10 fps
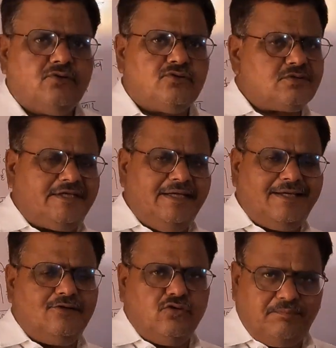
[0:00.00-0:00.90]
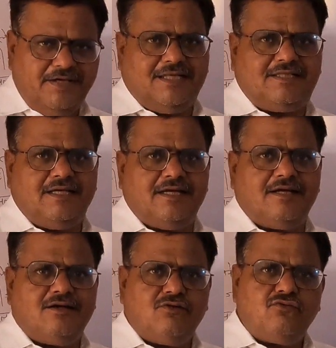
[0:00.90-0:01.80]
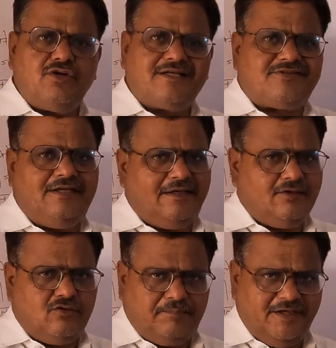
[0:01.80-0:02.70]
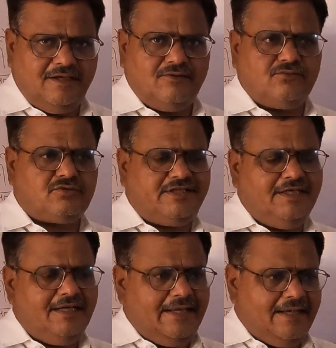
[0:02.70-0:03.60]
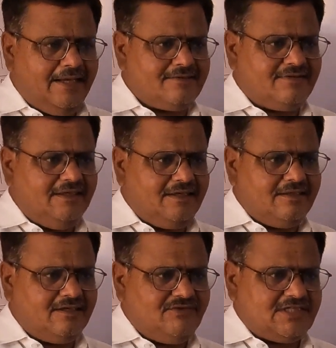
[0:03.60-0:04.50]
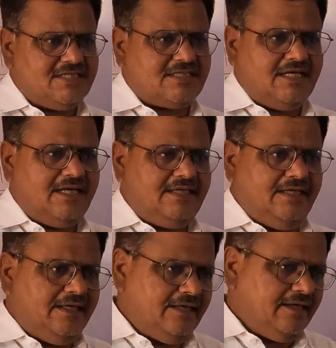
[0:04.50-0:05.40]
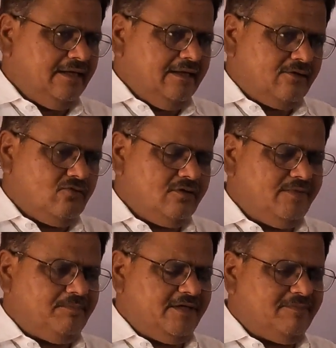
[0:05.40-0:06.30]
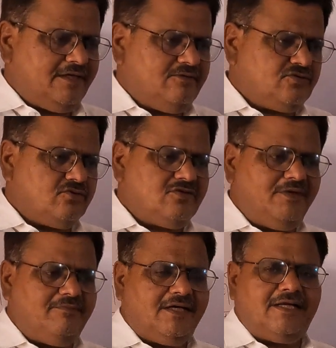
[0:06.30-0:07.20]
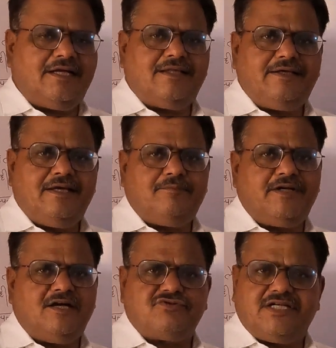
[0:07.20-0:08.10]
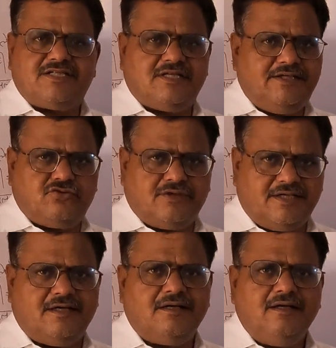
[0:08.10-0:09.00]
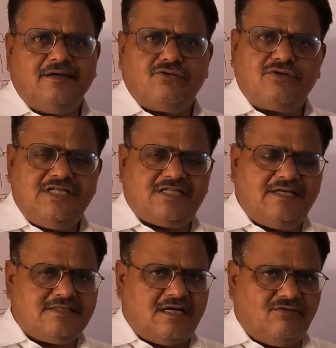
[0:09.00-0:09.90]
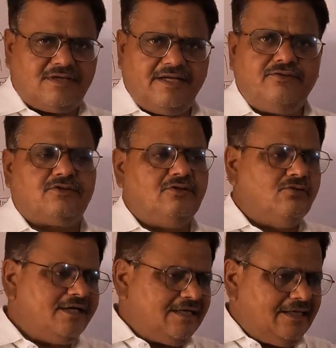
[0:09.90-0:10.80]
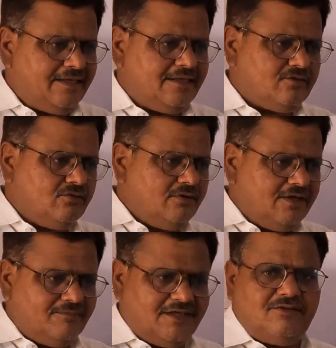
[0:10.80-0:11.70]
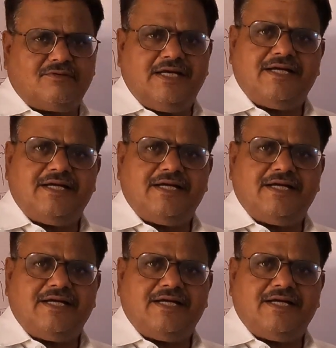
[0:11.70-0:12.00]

जो स्टील की खुरपी आती है वो एक स्टील की खुरपी ले लो स्टील के है स्टील के अंदर विशेषता है ये कोई भी अपने मतलब इसको जमीन में करेंगे तो ये अपने अवशेष नहीं छोड़ेगा क्योंकि इसकी घिसावट नहीं होती लोहे का लेंगे तो लोहे का मतलब क्या